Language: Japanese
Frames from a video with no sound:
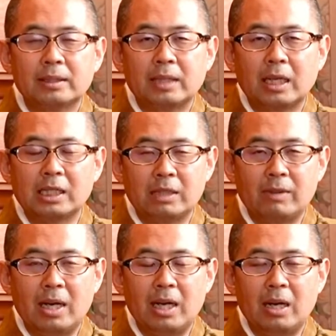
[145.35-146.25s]
高さ
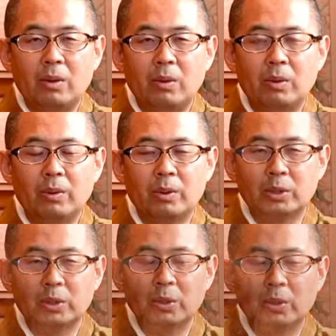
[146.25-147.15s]
はお
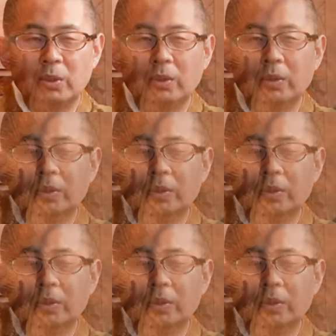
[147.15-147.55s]
よそ